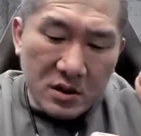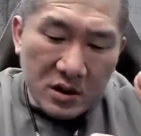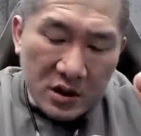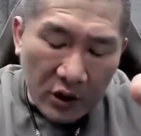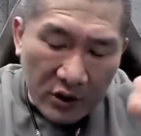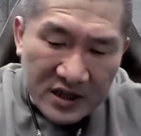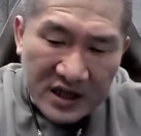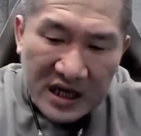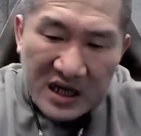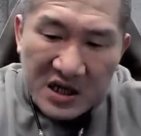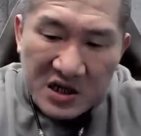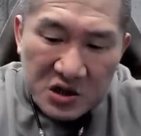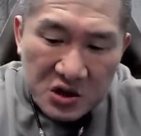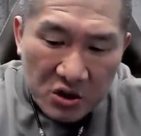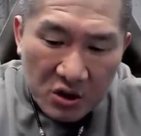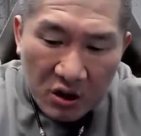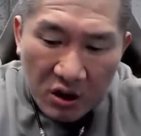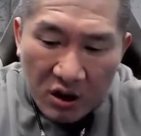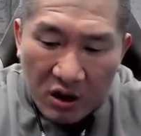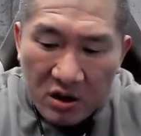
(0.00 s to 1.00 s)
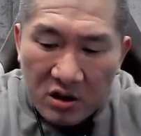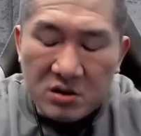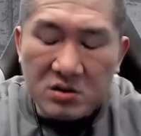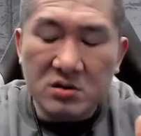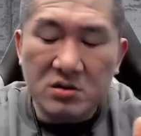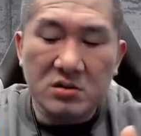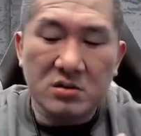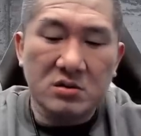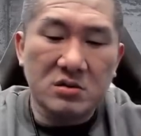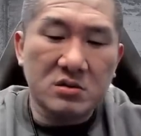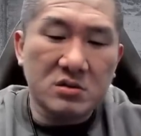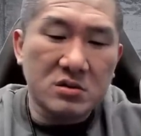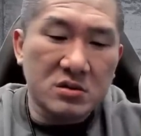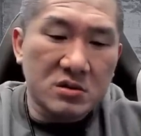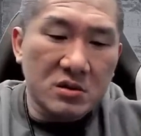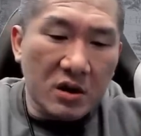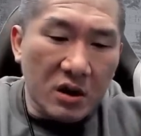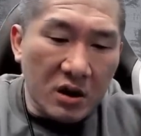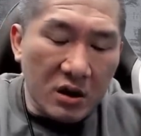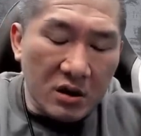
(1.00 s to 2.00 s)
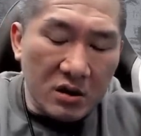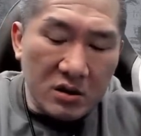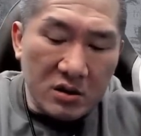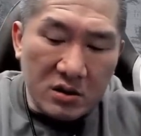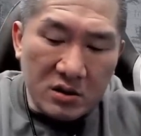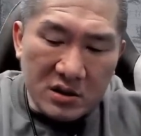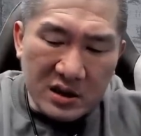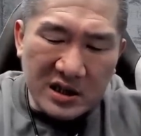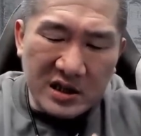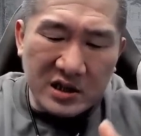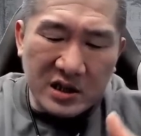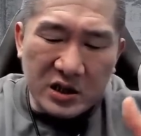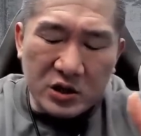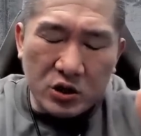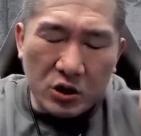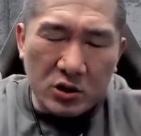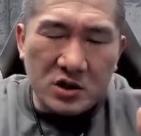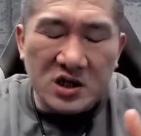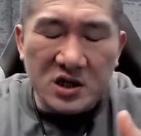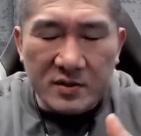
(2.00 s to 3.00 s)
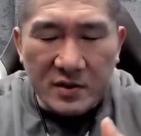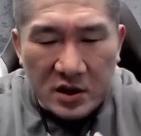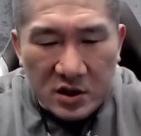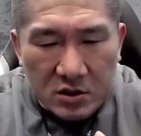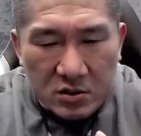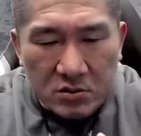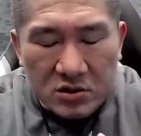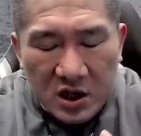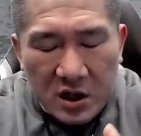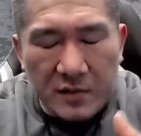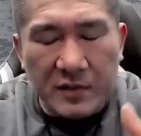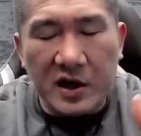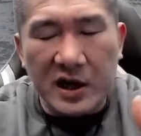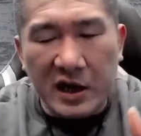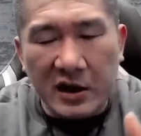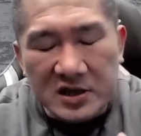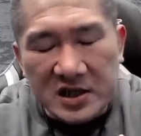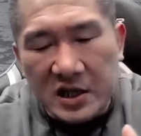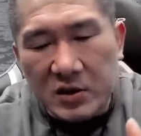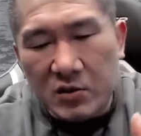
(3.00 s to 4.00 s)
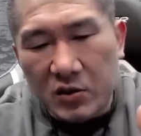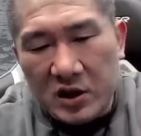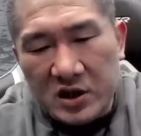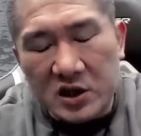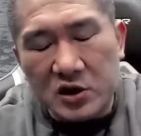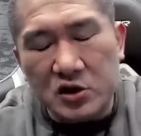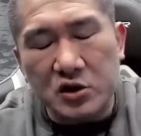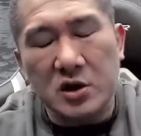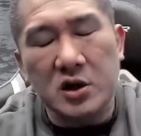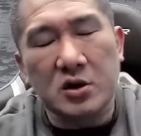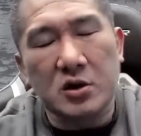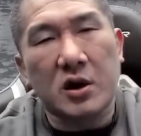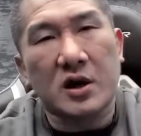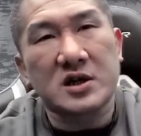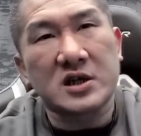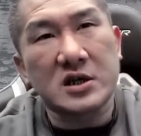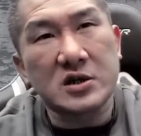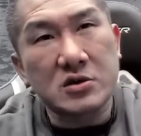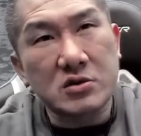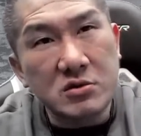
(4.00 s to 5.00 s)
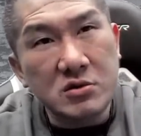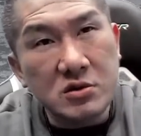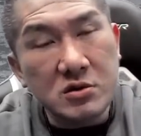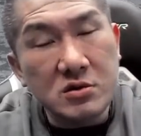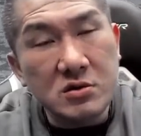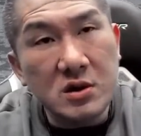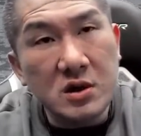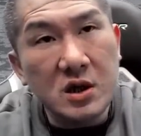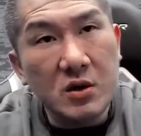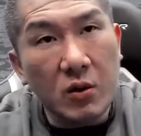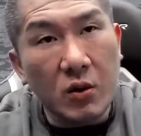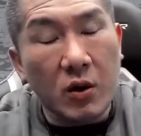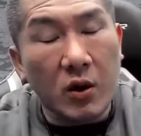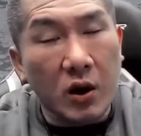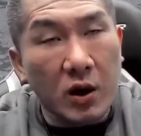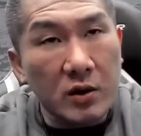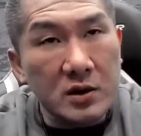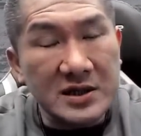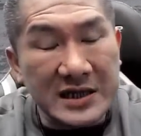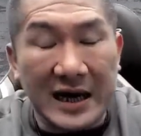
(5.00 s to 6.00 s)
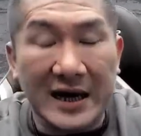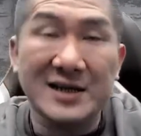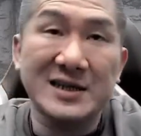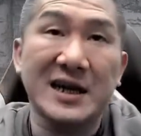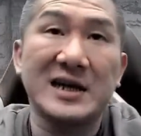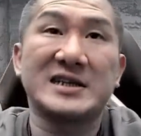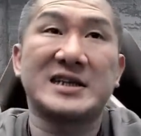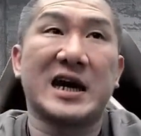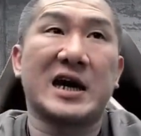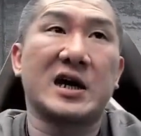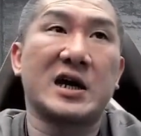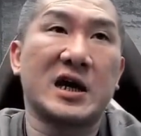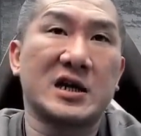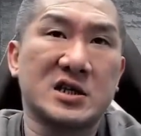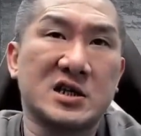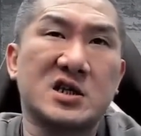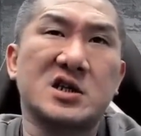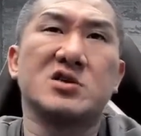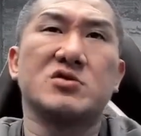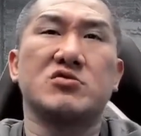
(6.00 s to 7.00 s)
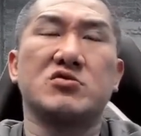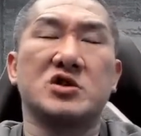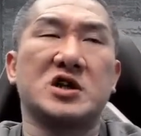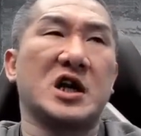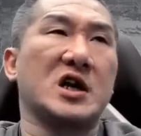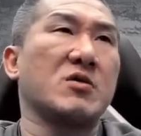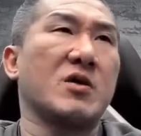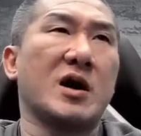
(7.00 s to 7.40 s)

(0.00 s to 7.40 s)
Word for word: 有一些人说，你你说知名度，你有没有了解？我已经捐了多少钱出去？我常在讲了，四五千